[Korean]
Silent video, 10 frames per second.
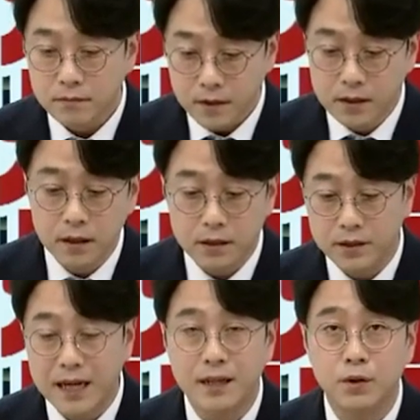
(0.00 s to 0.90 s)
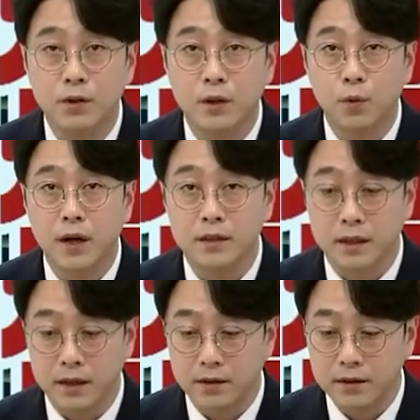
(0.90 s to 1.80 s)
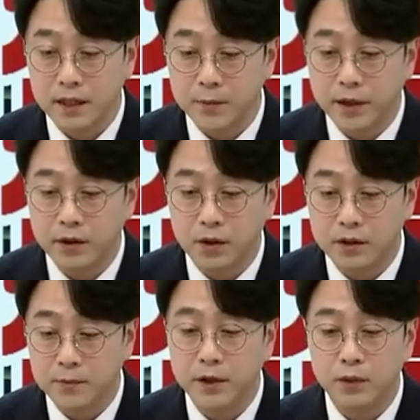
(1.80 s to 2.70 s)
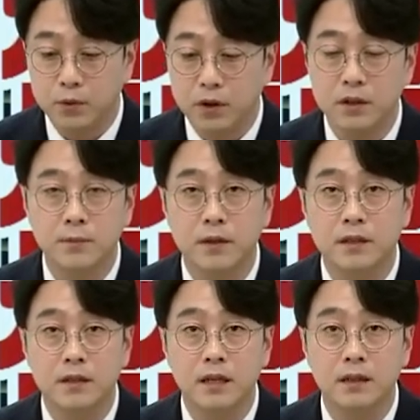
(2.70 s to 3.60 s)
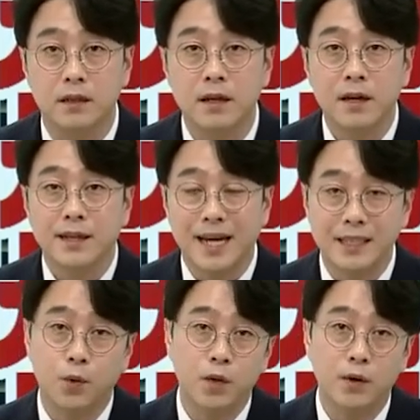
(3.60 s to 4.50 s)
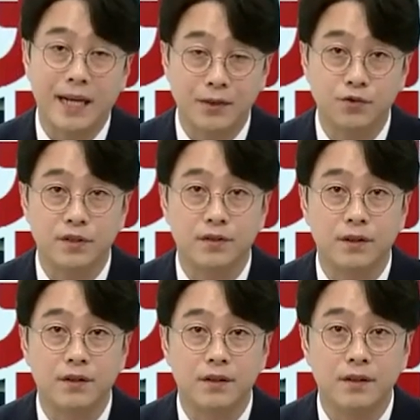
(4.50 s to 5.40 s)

그러니까 잠깐 떨어졌다 올라왔잖아요. 근데 이번에 또 떨어지면 그때는 다시 올라오지 않을 수 있어요.